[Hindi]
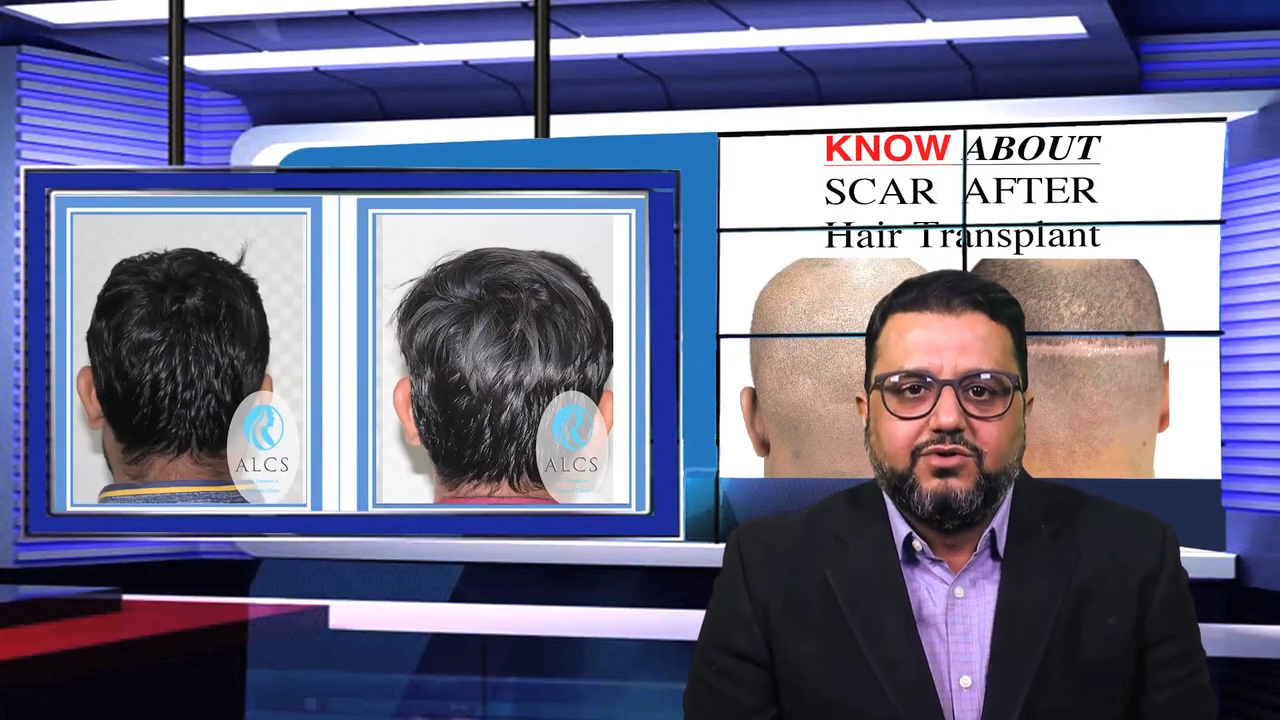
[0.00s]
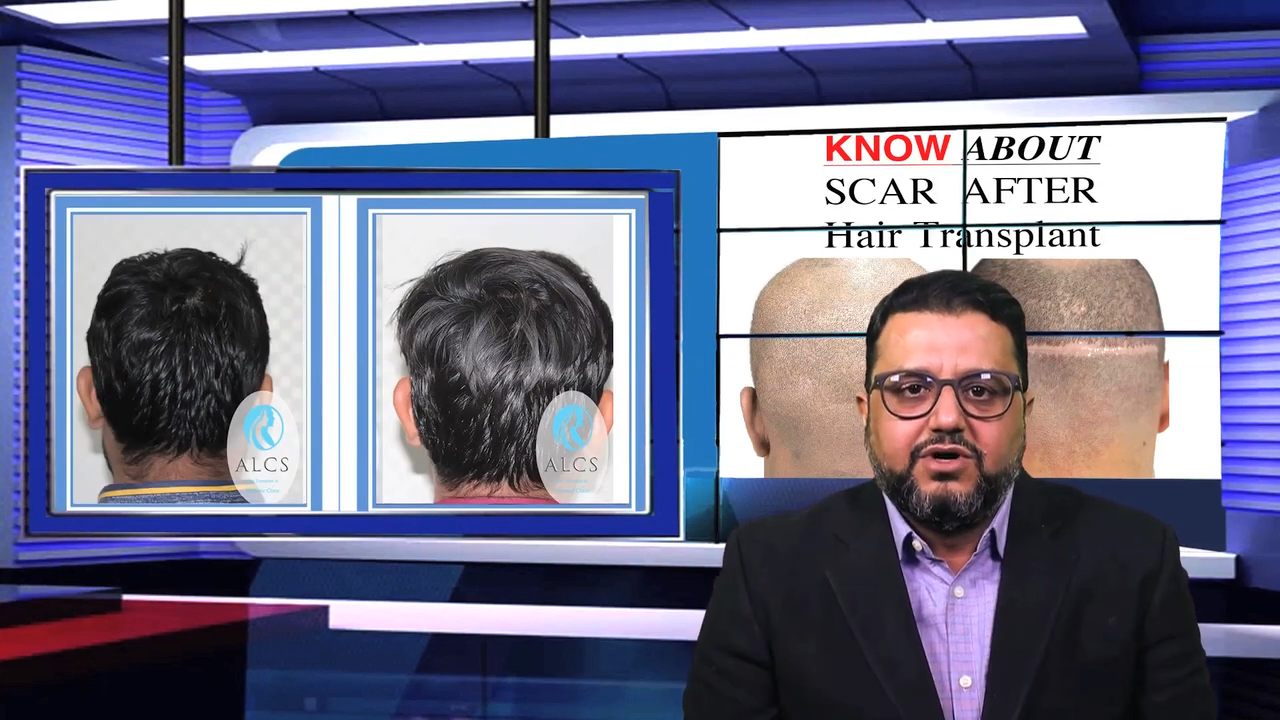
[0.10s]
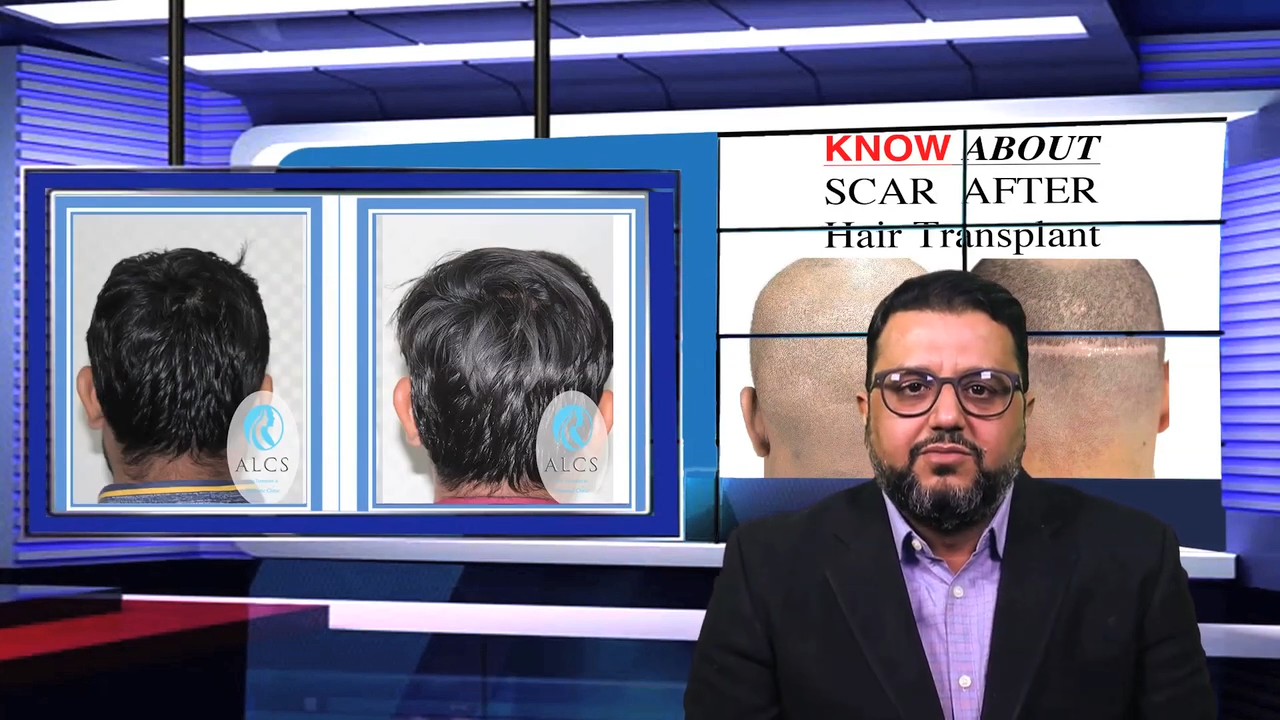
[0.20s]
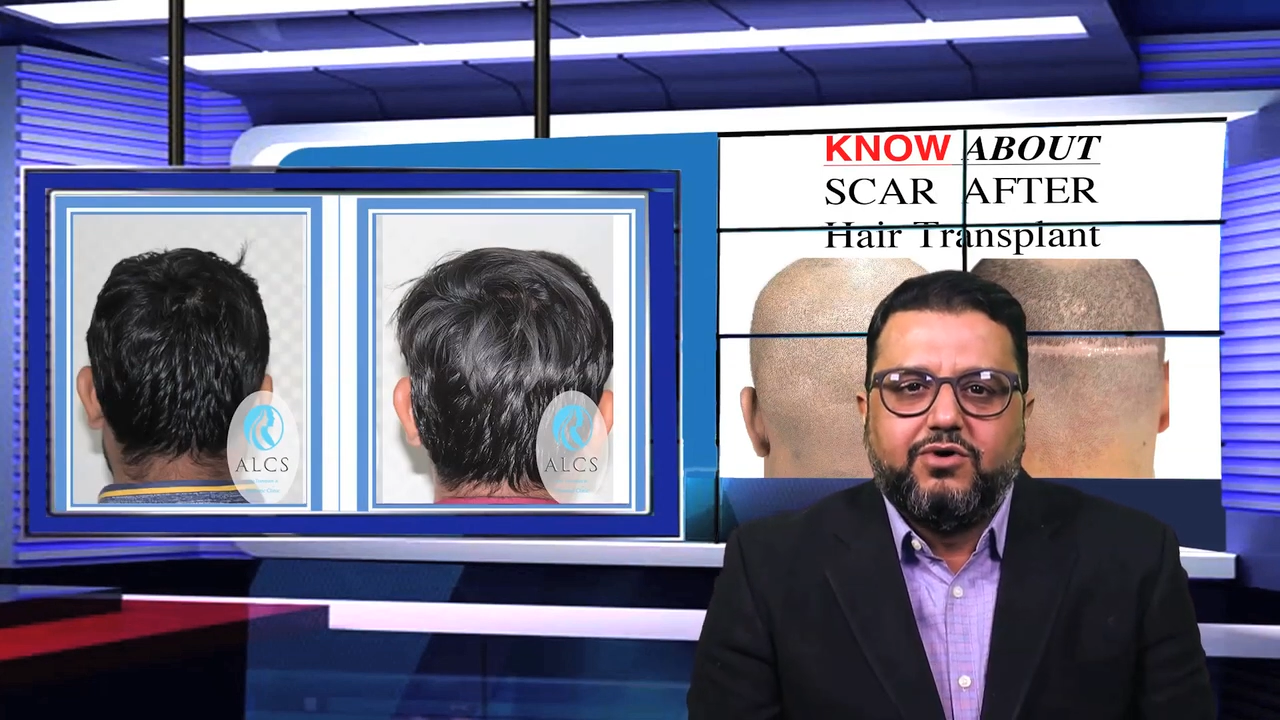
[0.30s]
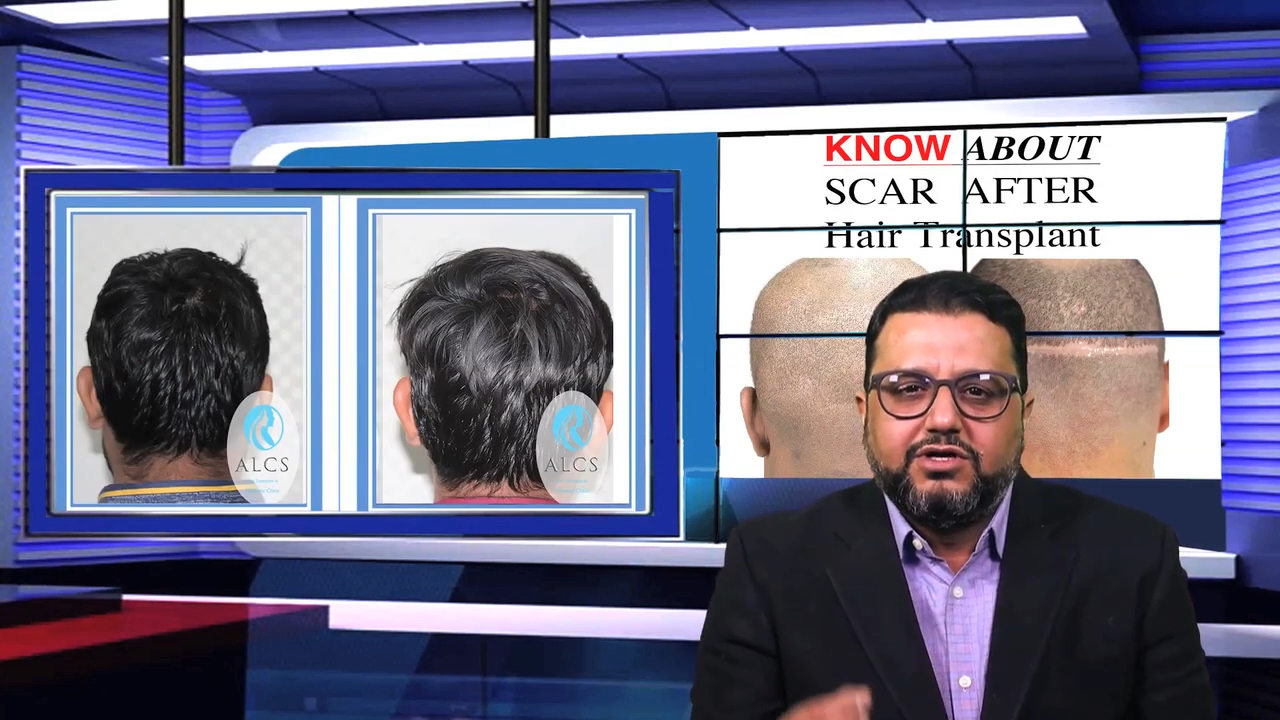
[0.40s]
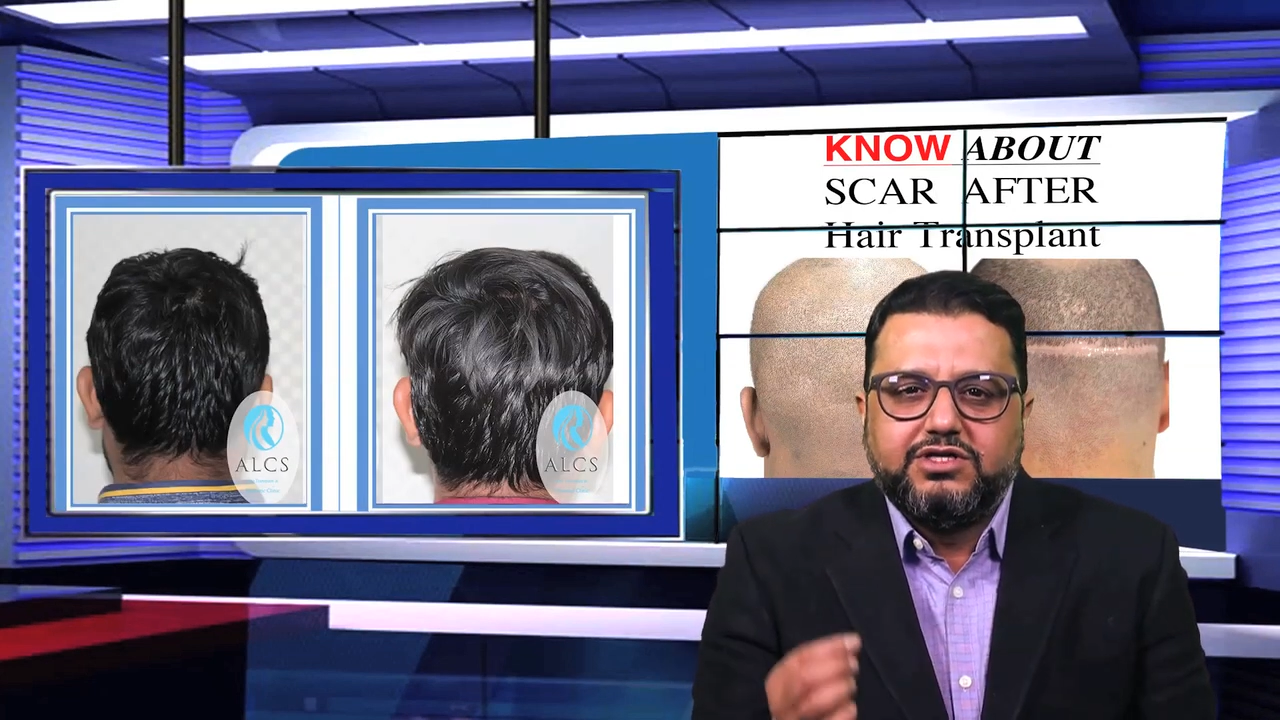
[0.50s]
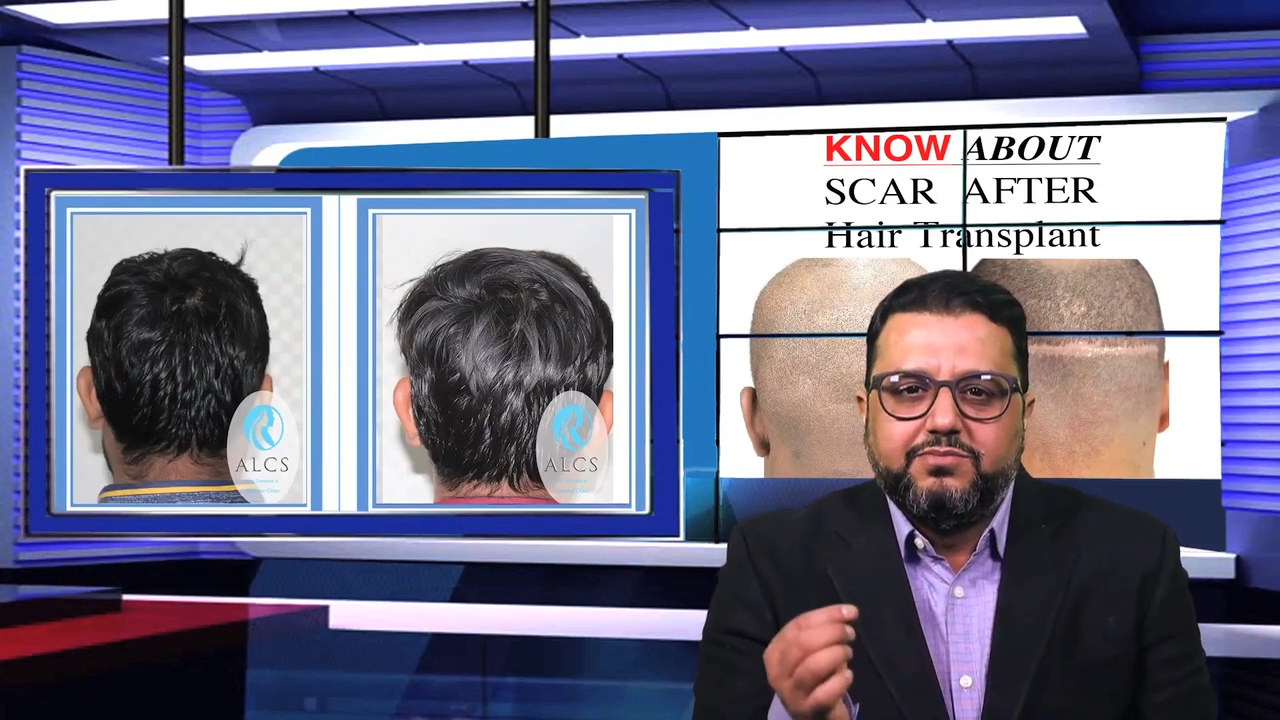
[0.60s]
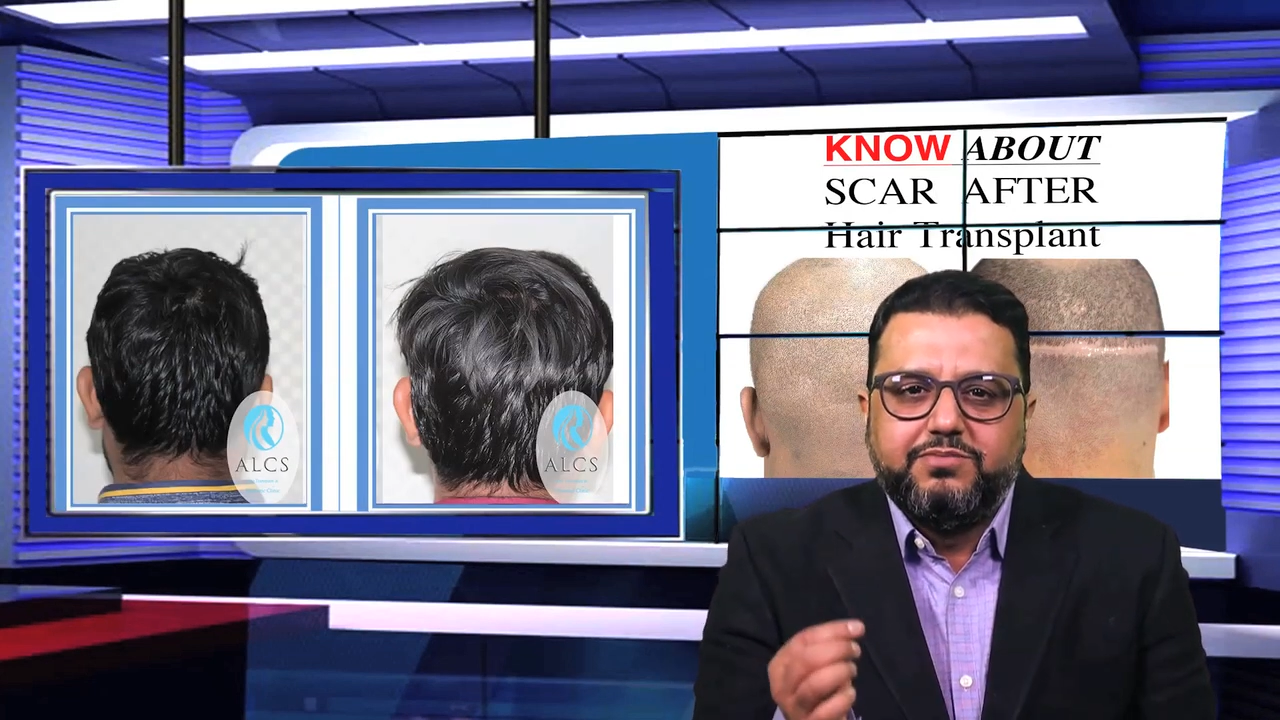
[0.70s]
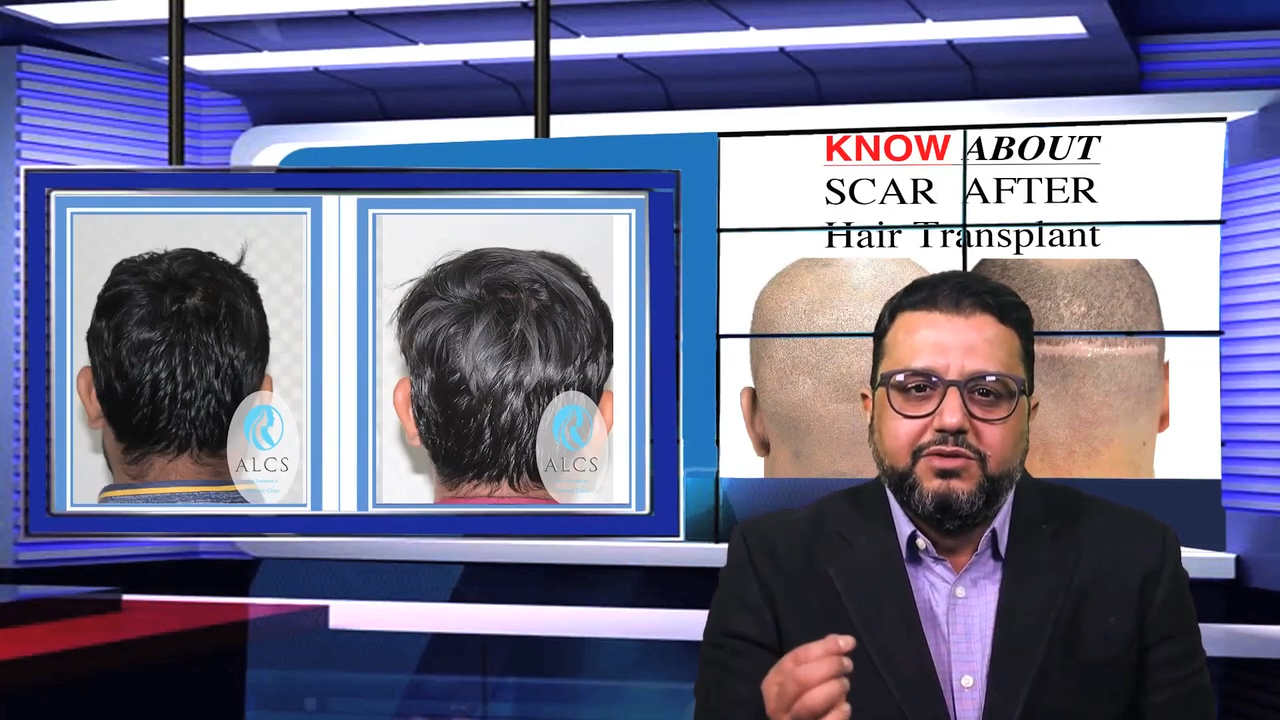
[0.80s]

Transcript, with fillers: होगा बहुत ही